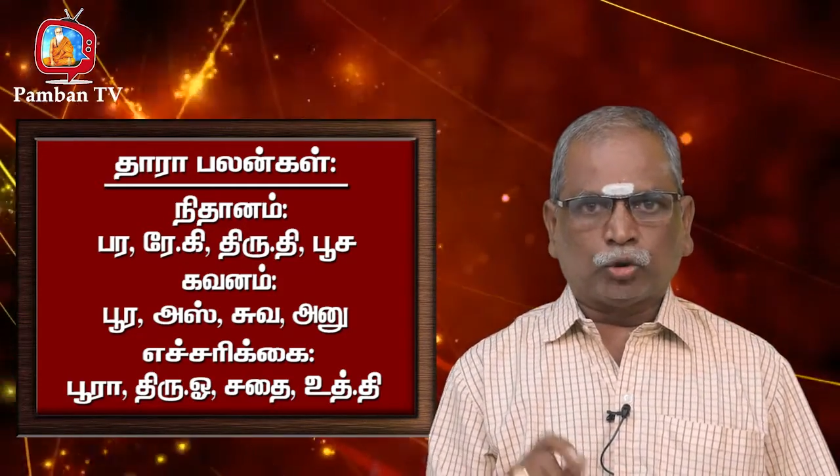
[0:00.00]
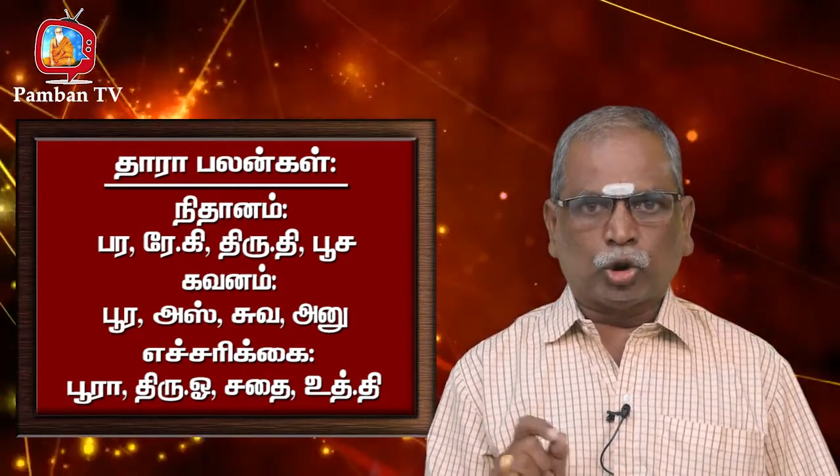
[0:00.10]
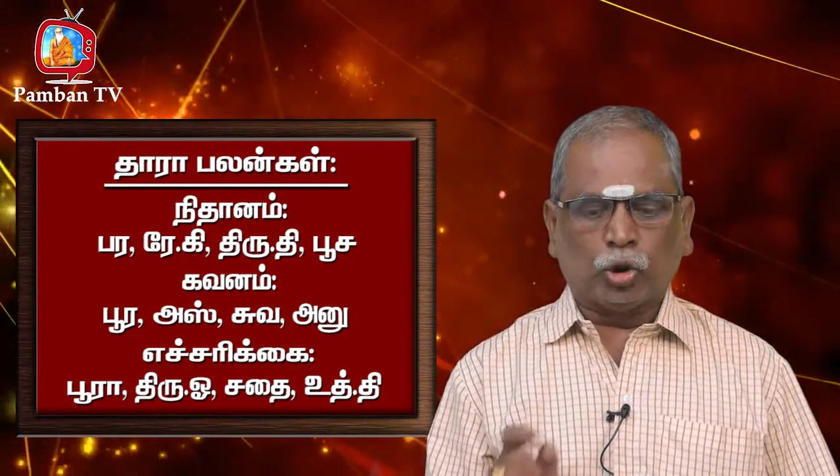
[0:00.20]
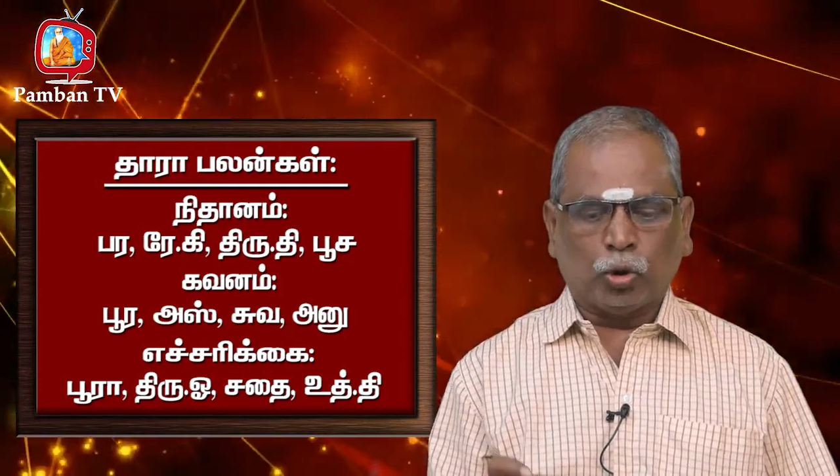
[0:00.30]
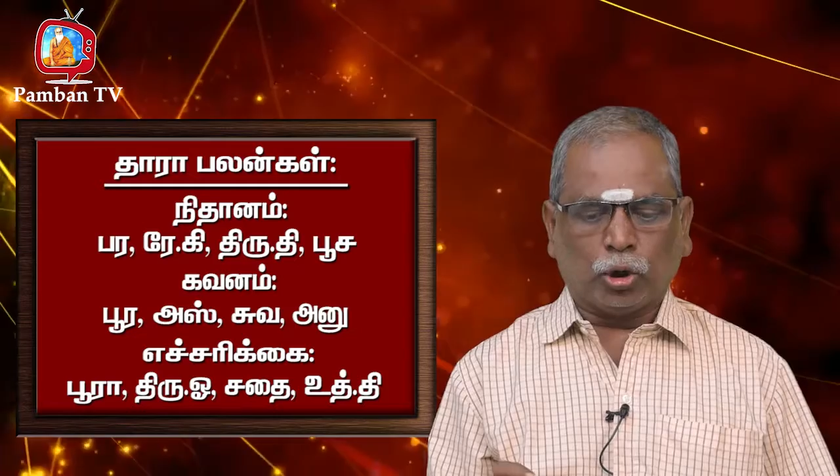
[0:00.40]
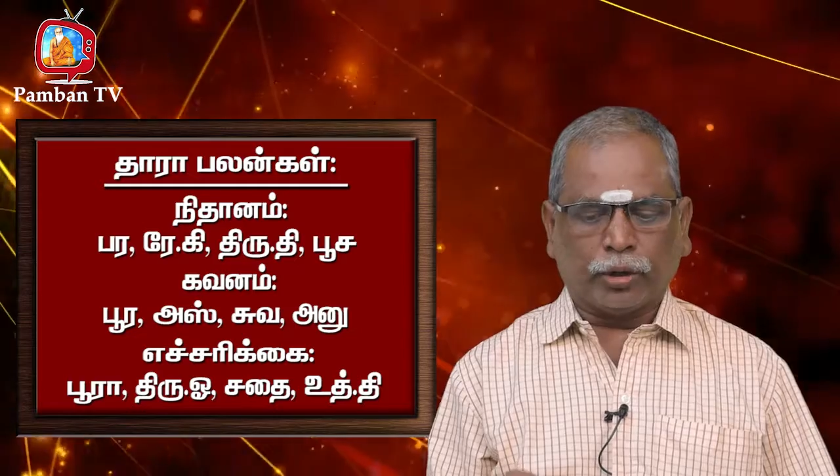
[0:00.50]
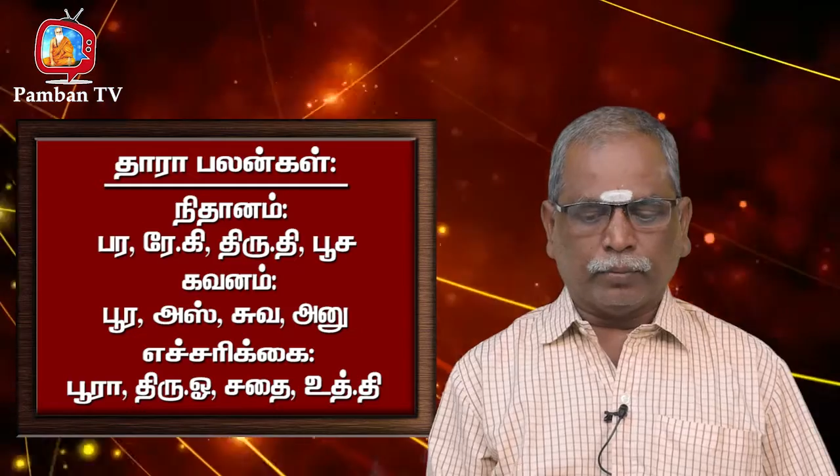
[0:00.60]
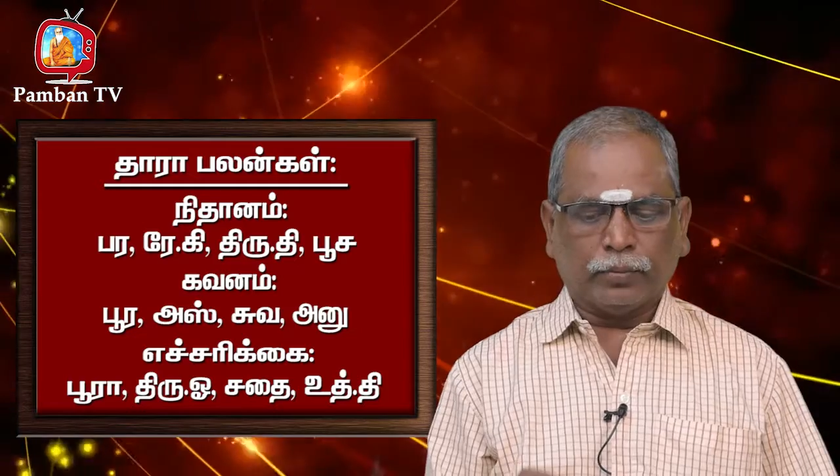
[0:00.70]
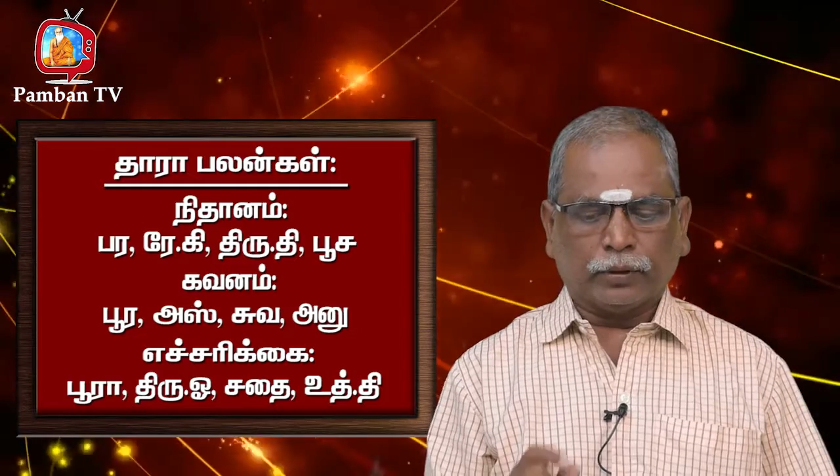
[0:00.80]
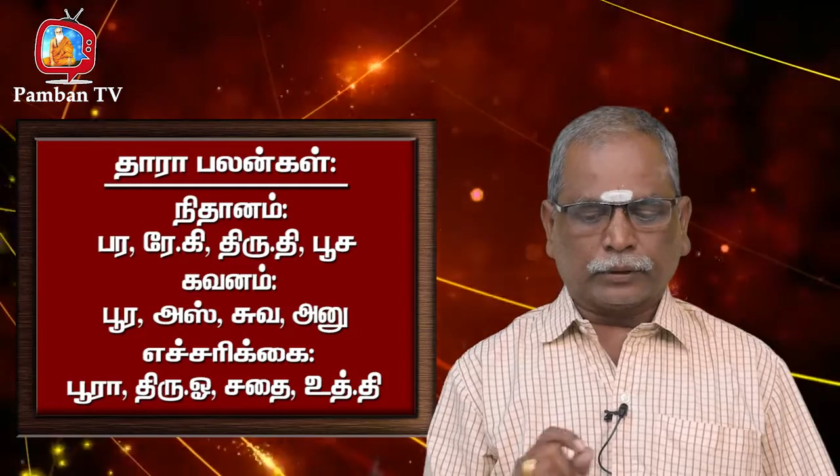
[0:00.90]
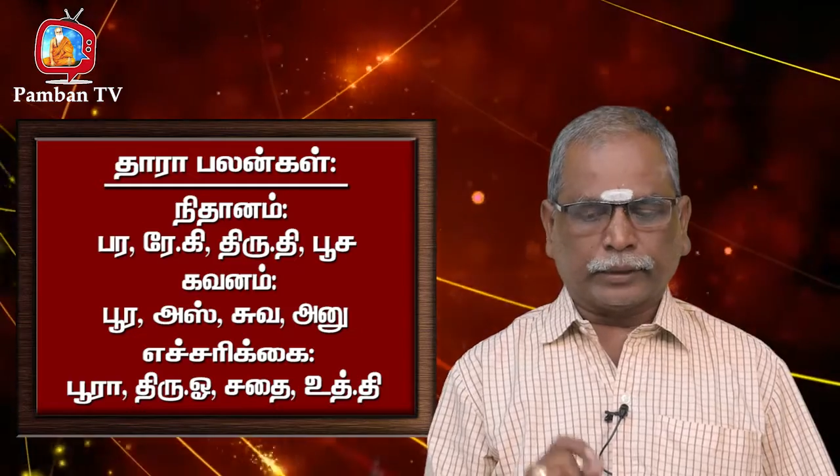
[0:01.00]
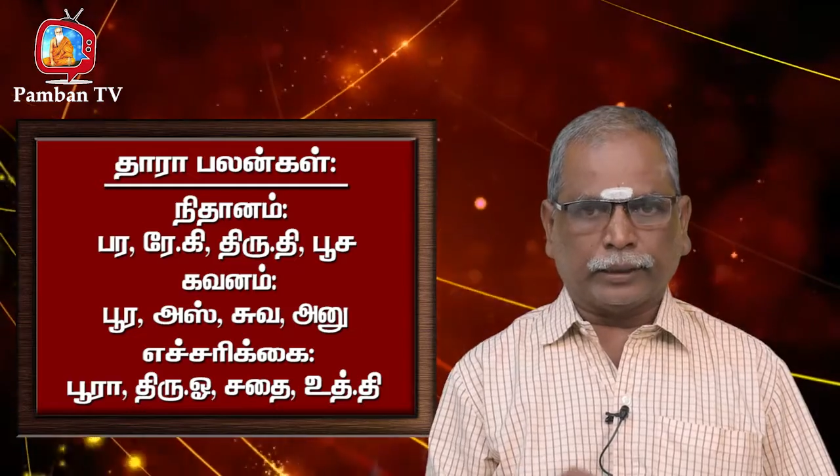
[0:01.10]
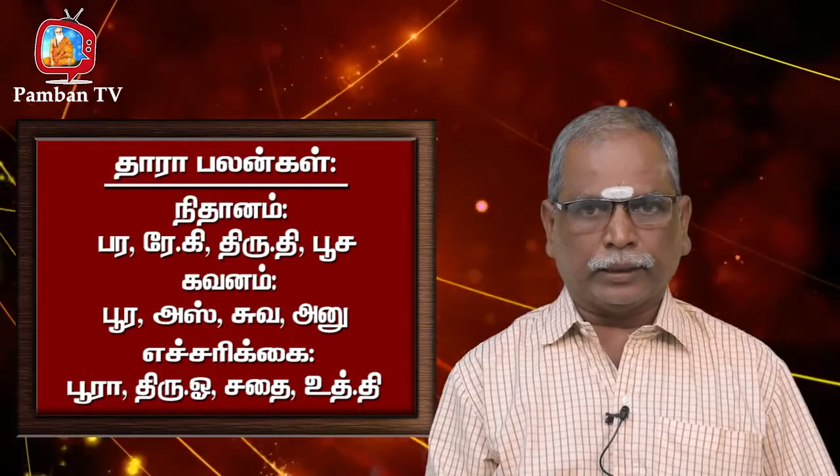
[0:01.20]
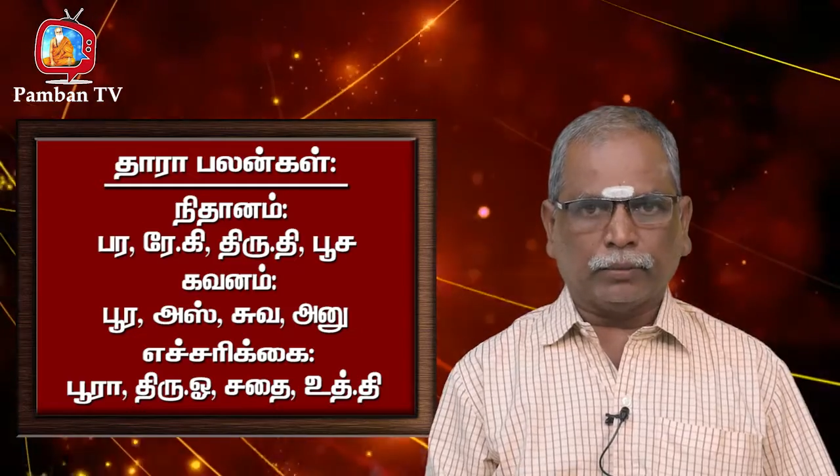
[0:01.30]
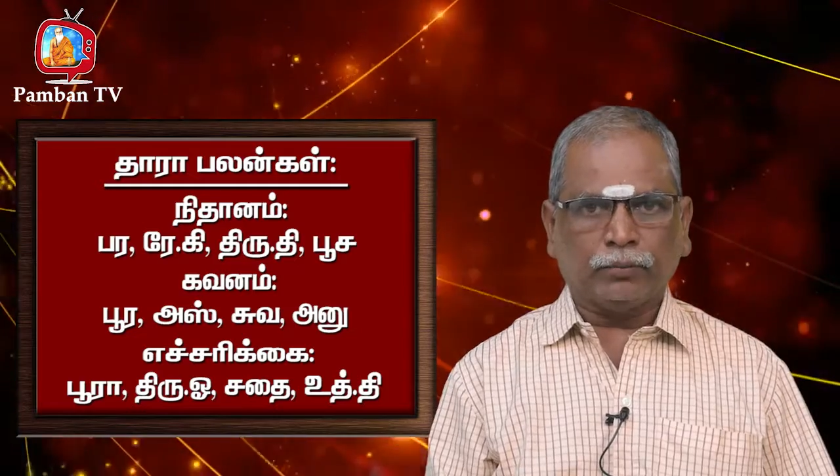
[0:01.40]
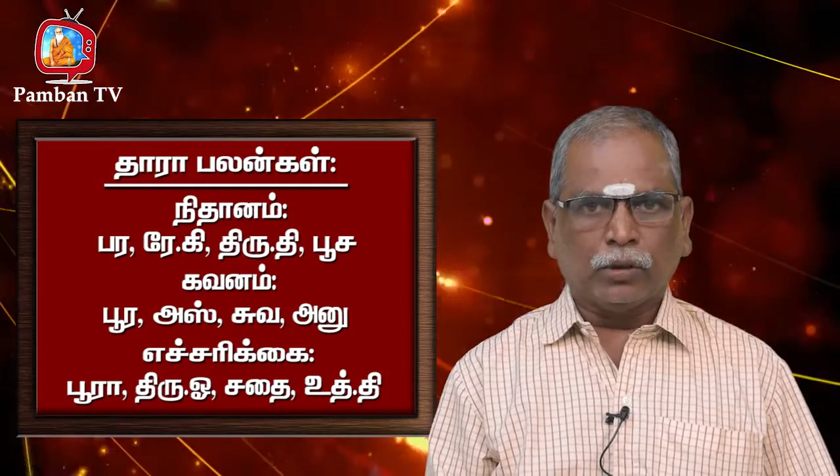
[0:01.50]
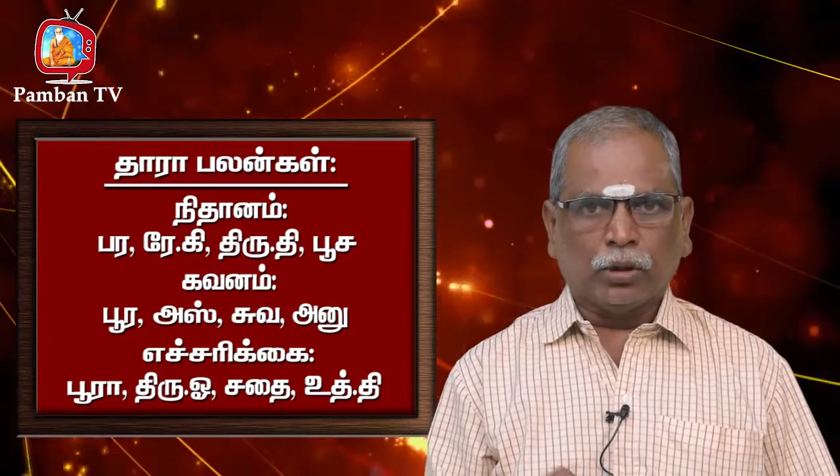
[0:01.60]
திருவோணம் சதயம்